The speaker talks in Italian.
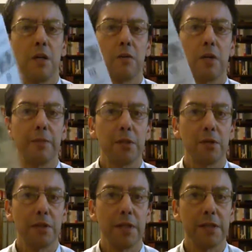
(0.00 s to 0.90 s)
non ha
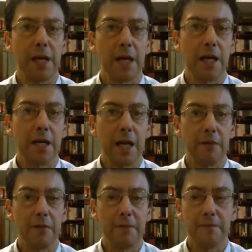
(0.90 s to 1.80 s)
bisogno di installare
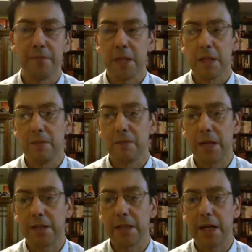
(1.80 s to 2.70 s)
cavi in
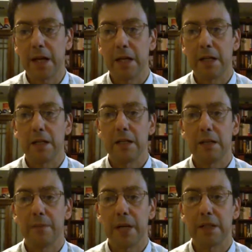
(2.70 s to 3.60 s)
pratica
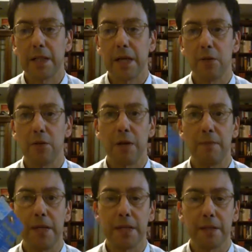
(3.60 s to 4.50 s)
in pratica è una
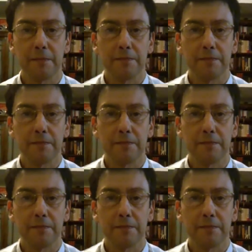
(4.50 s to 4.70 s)
click